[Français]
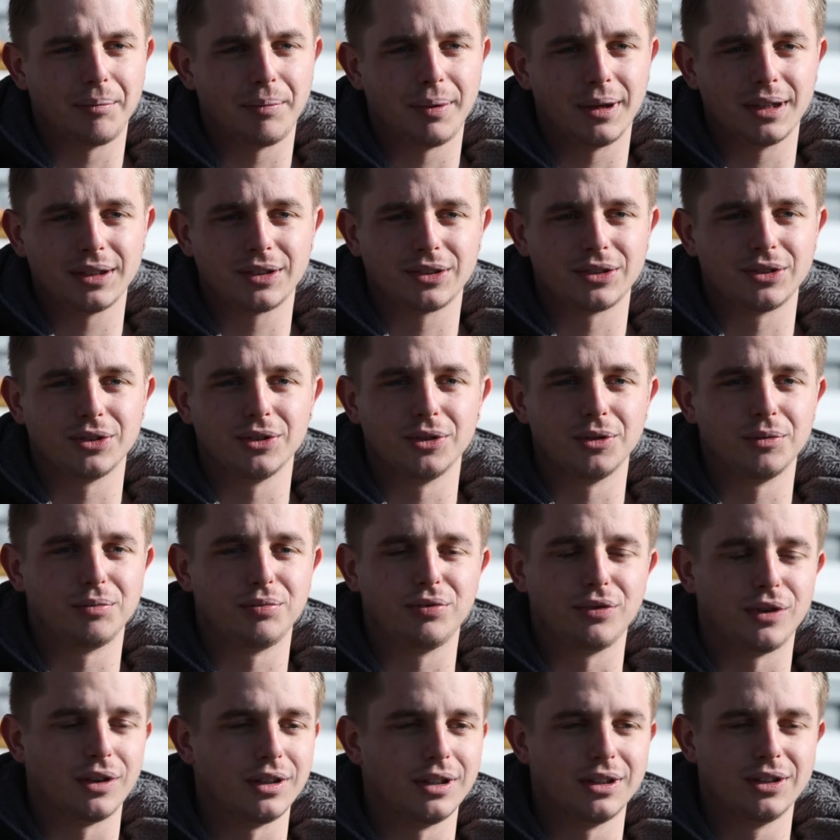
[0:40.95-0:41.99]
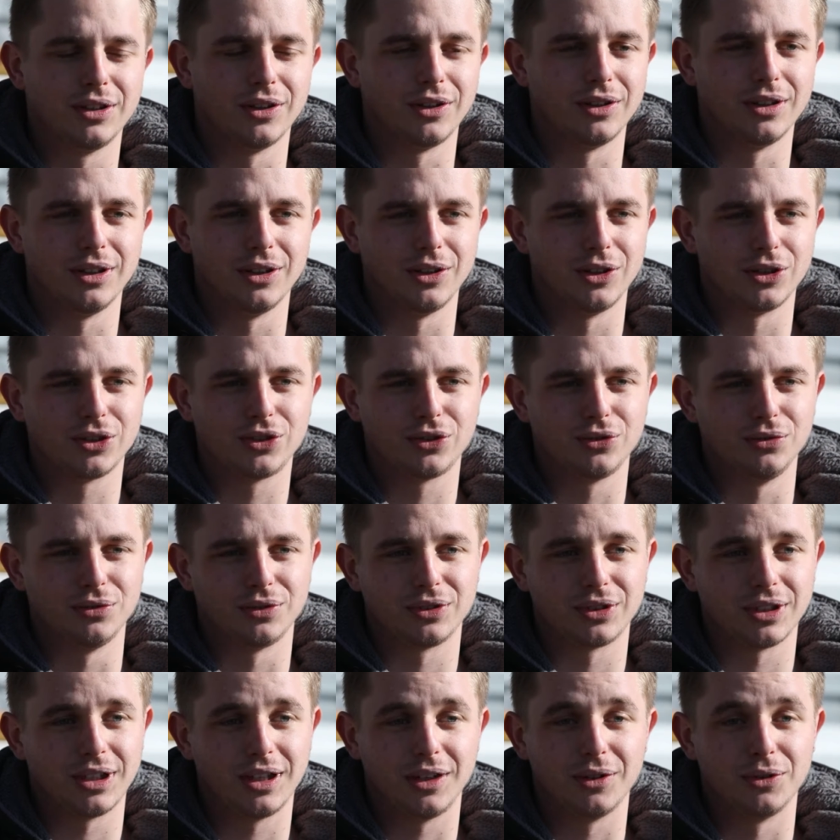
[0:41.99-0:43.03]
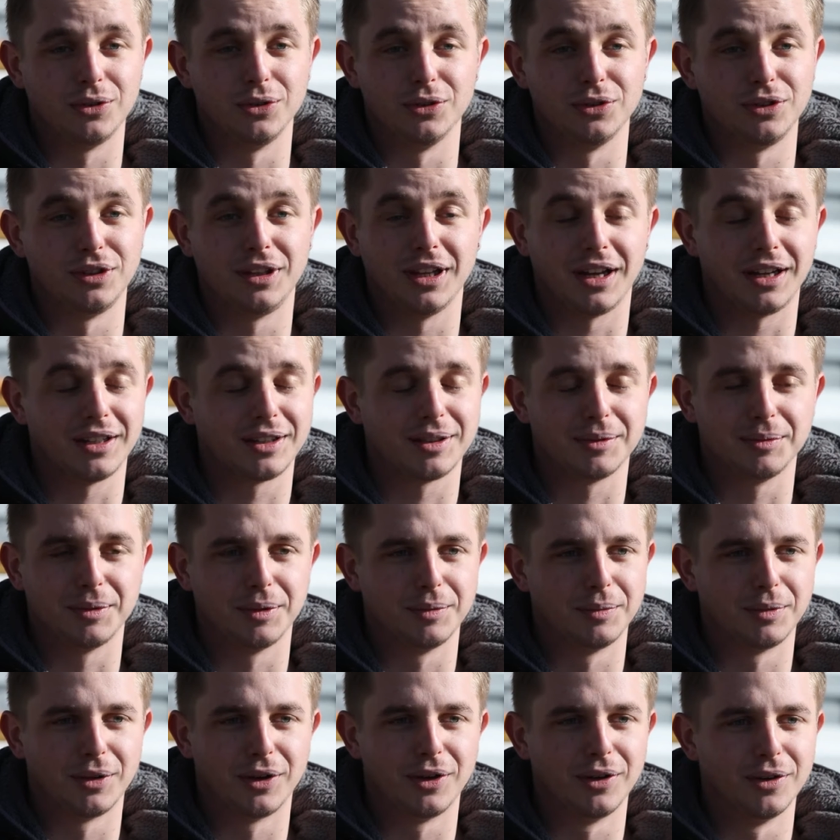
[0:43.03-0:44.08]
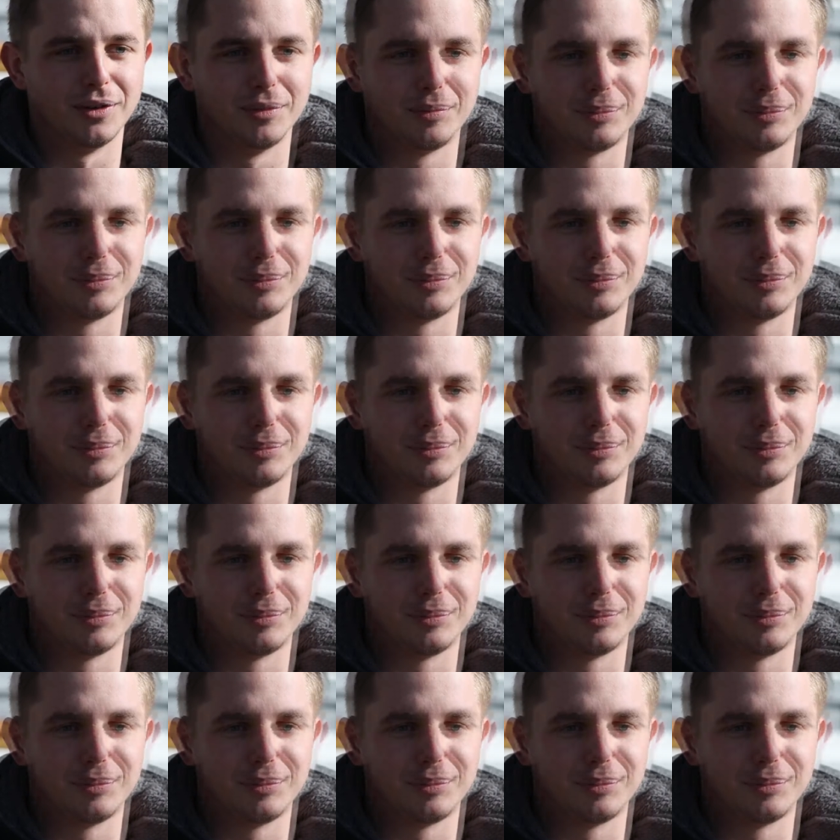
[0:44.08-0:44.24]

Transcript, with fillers: pass euh, pour aller dans les loges, tout ça, au dernier moment.